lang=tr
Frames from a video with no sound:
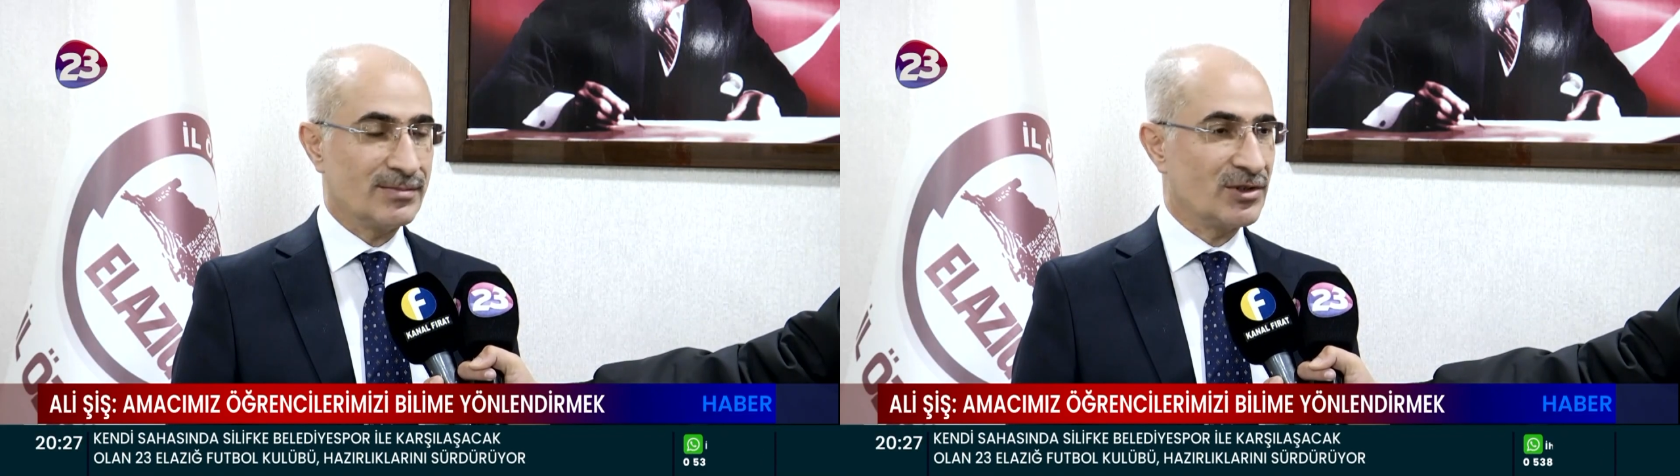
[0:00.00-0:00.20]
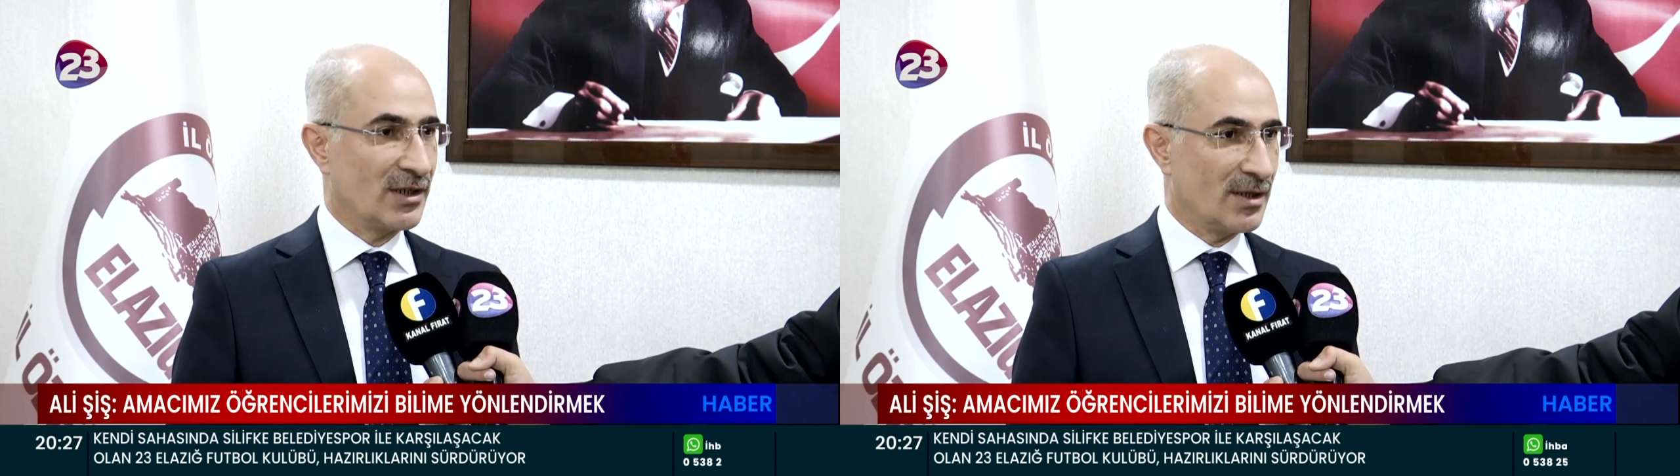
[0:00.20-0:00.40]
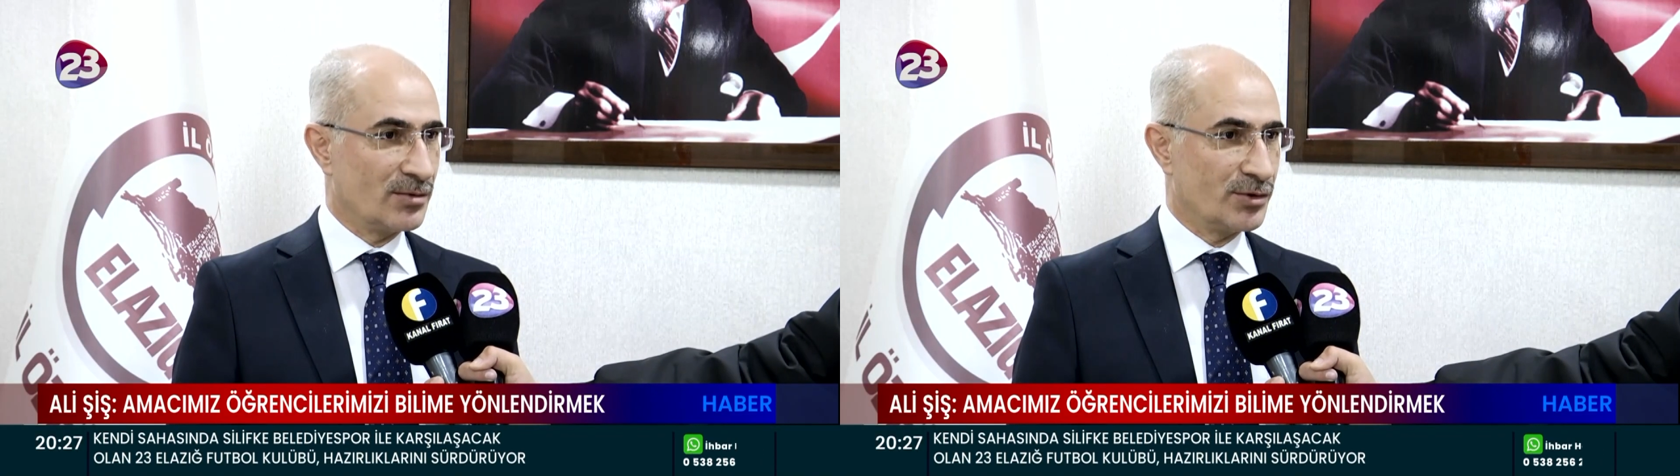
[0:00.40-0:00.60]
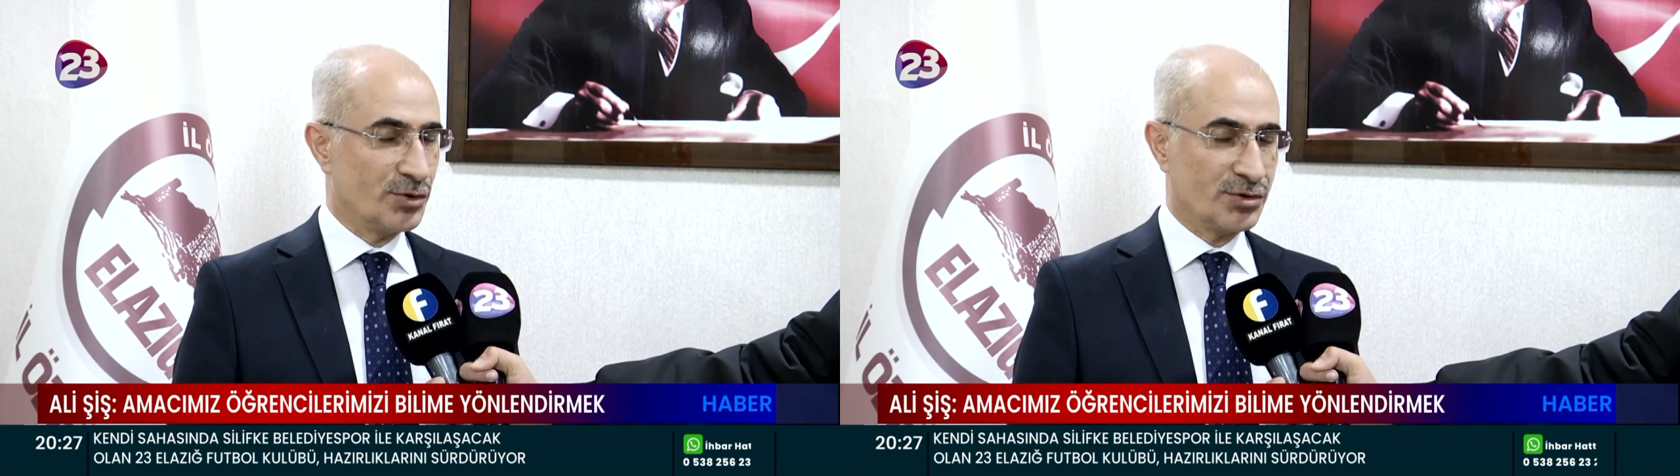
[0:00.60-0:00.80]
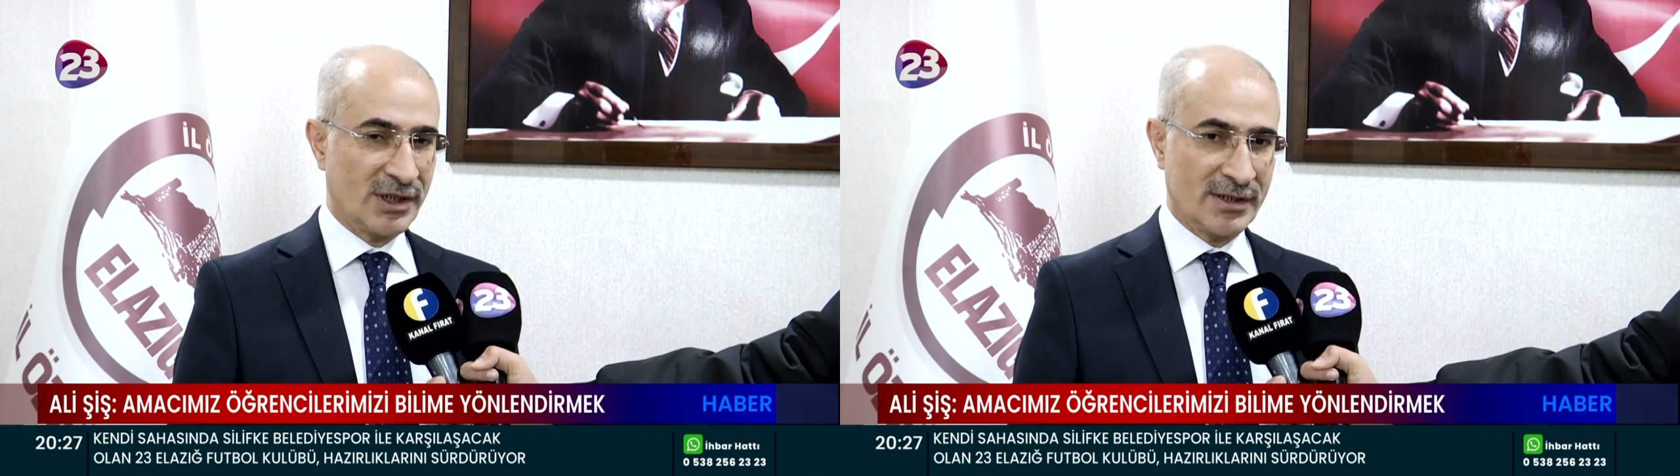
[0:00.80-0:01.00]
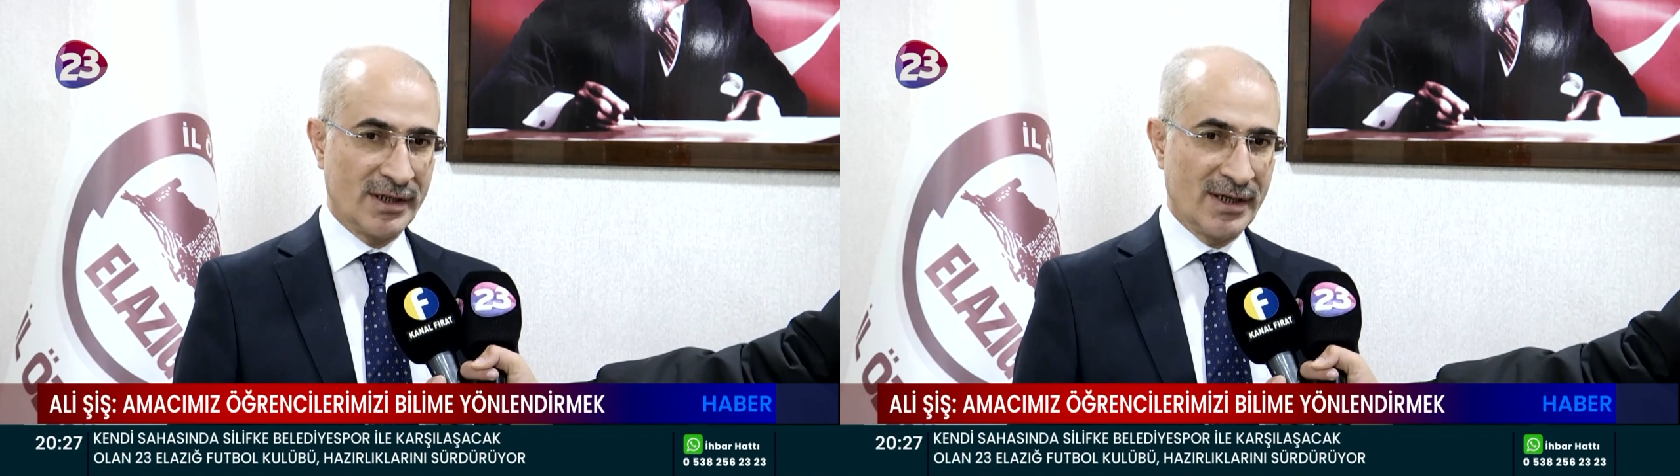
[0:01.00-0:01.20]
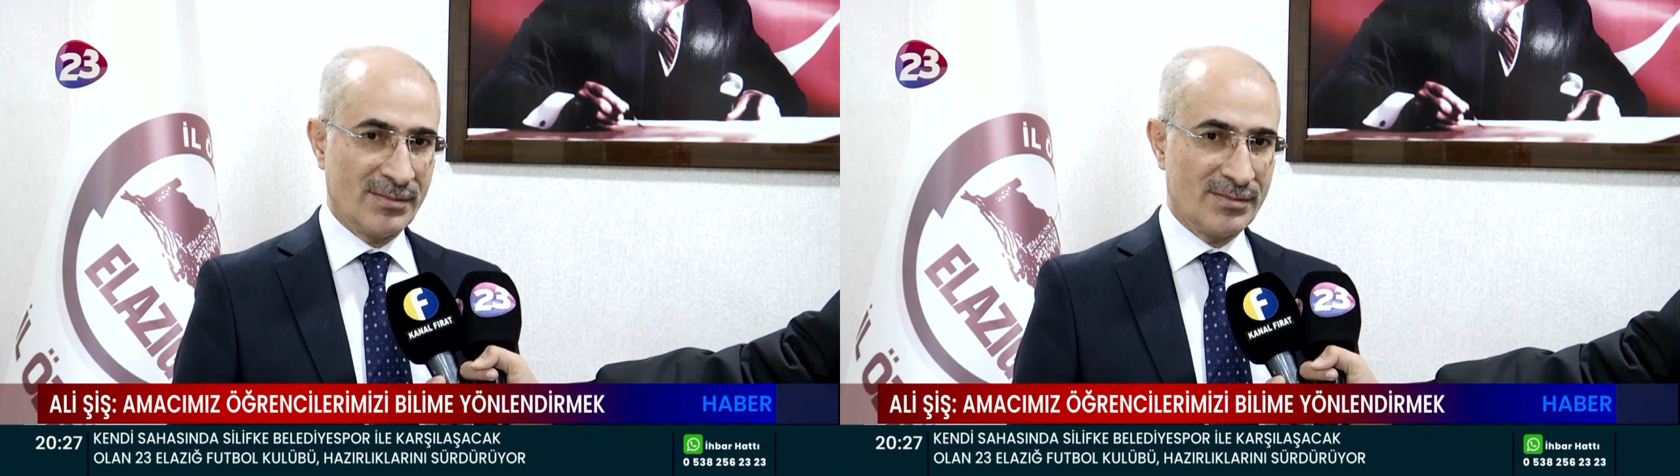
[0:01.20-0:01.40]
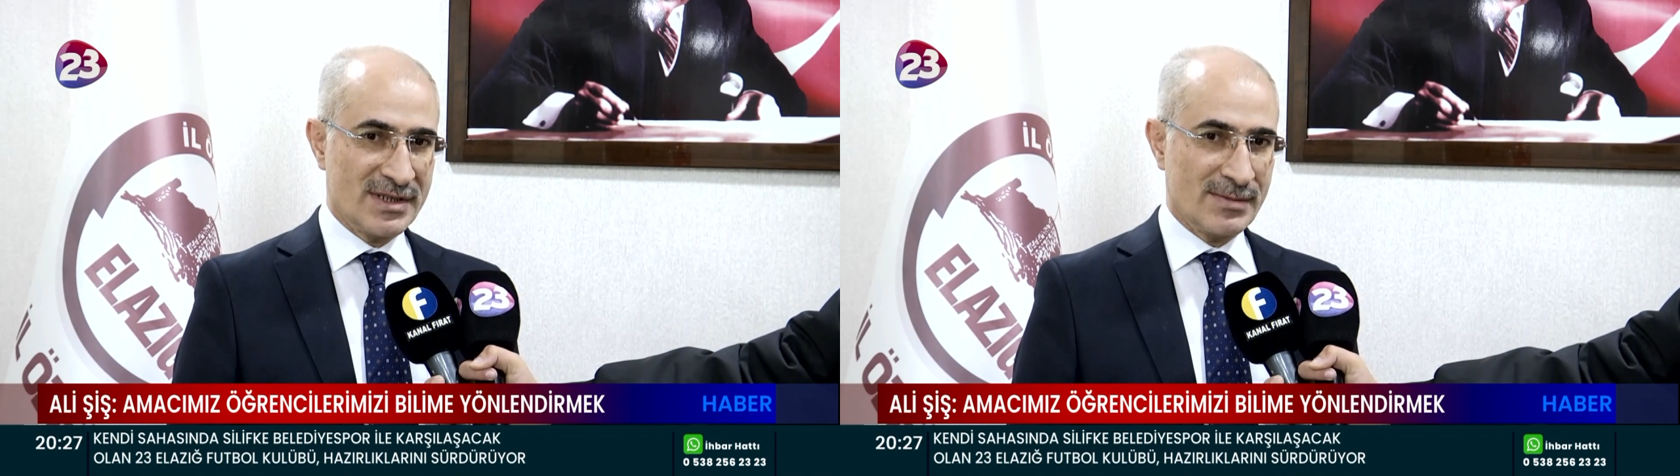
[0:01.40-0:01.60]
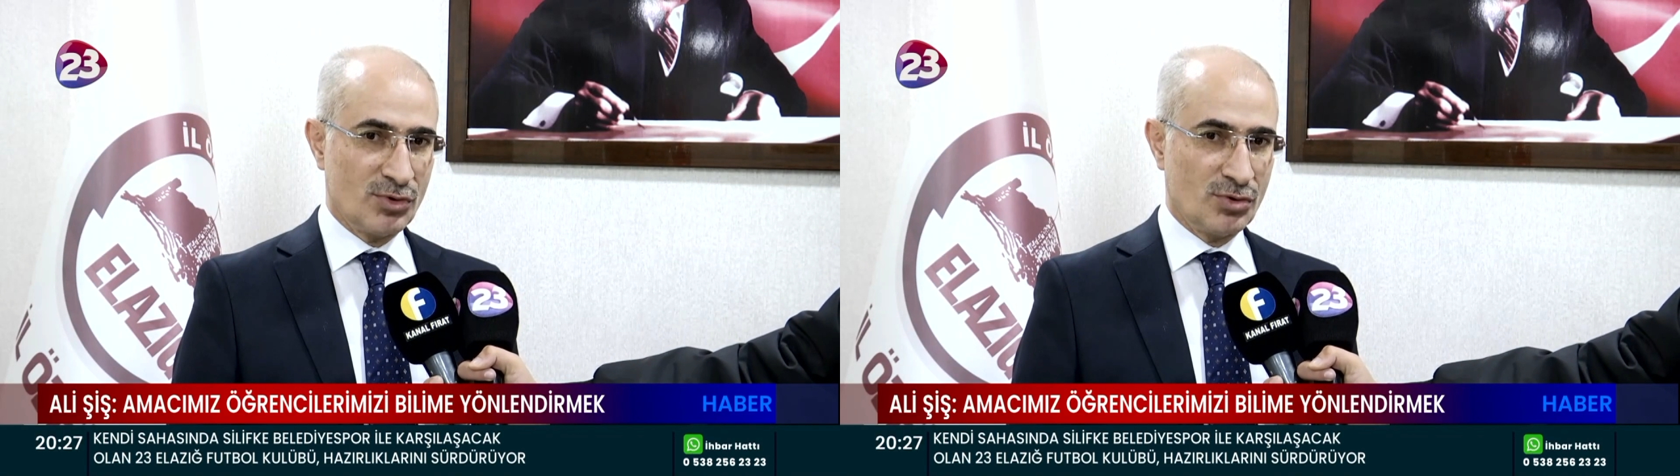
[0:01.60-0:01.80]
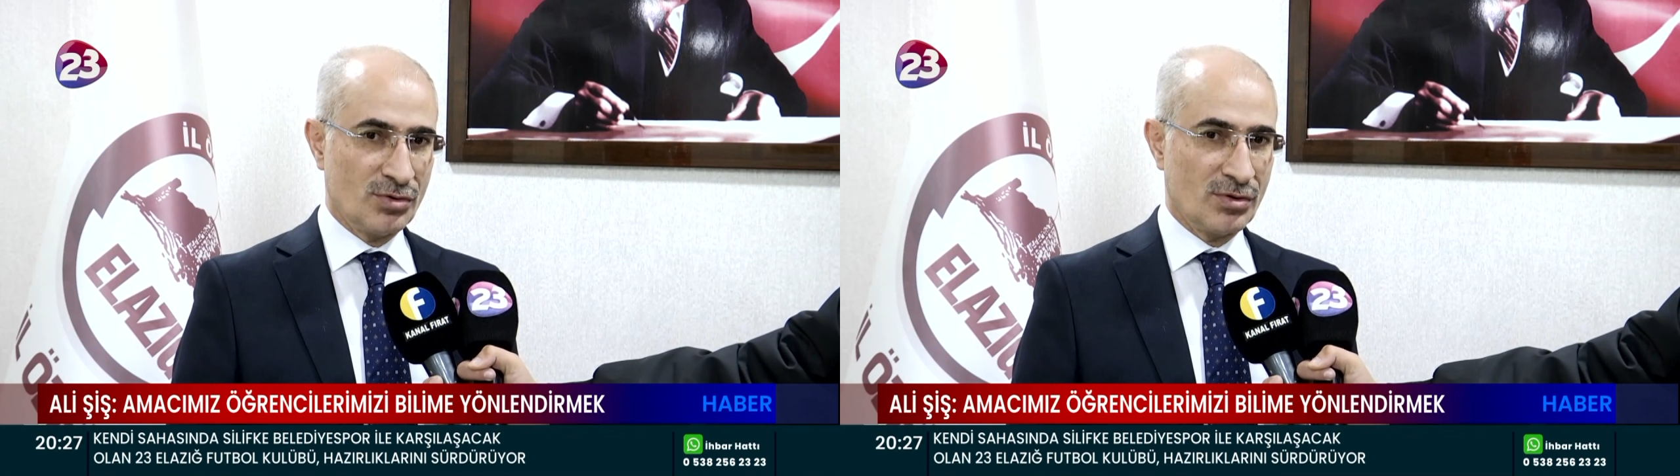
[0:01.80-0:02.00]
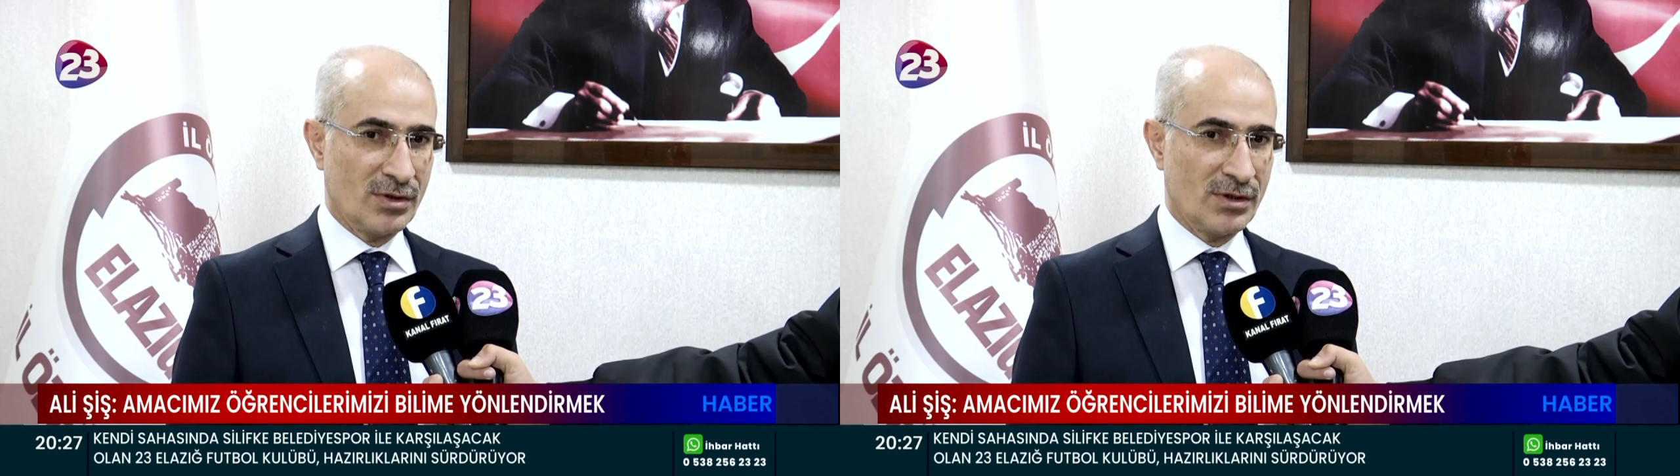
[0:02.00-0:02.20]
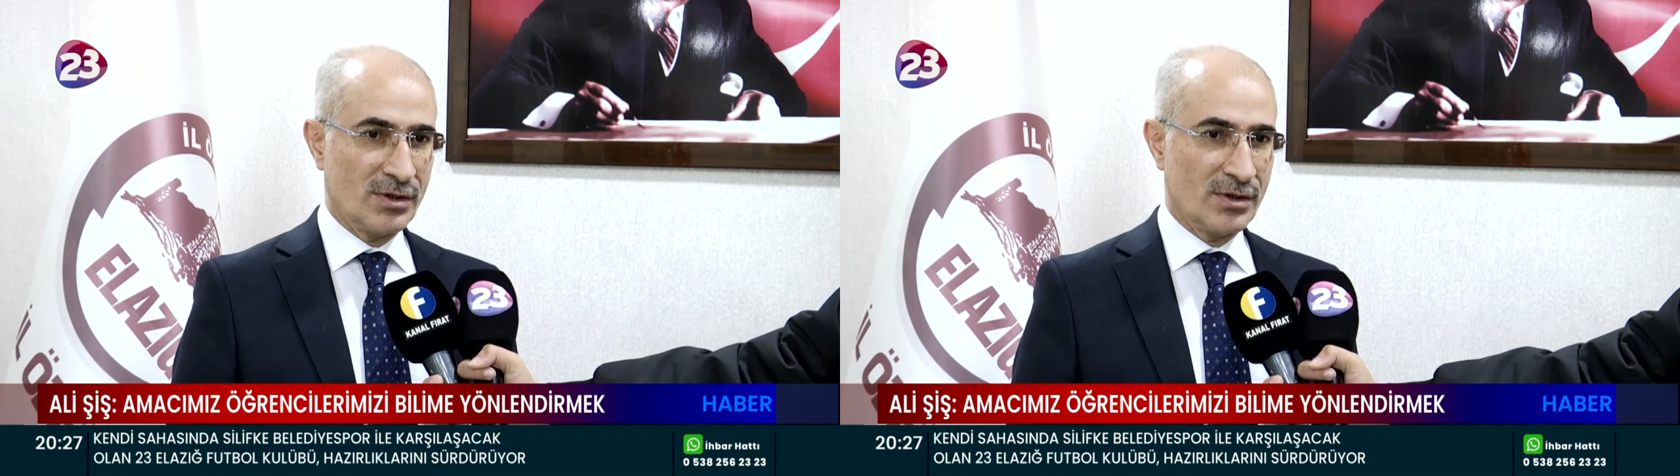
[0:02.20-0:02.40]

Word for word: çakabiliyorsak bizim bütün e,